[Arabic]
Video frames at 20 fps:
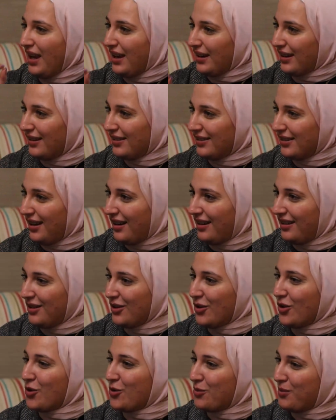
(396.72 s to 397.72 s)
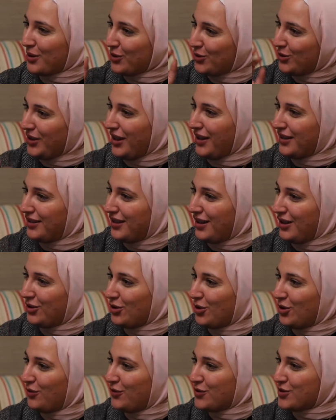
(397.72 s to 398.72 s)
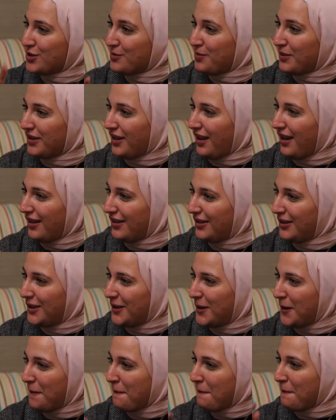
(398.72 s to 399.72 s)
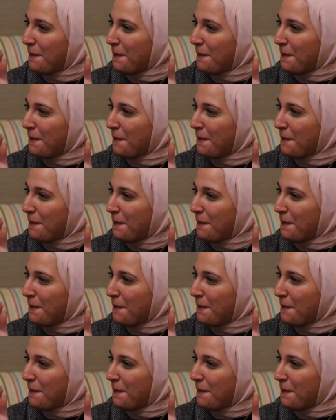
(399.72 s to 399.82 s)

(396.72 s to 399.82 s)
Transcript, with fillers: اكلتها وبرضه تحديته فزت بالتحدي